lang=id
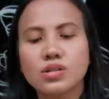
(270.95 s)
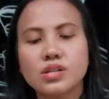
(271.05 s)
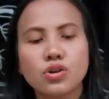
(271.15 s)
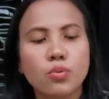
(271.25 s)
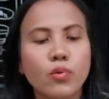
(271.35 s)
kalau
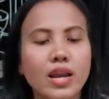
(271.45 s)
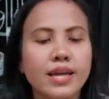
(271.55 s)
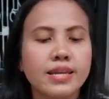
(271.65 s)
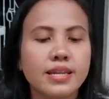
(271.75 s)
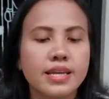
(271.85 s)
singonim
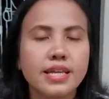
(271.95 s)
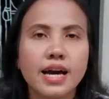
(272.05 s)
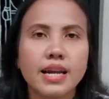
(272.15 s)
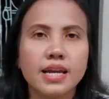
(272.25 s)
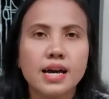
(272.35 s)
Wenlandi ini di
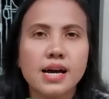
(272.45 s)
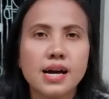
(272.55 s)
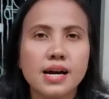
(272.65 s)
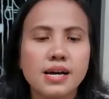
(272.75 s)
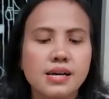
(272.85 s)
harga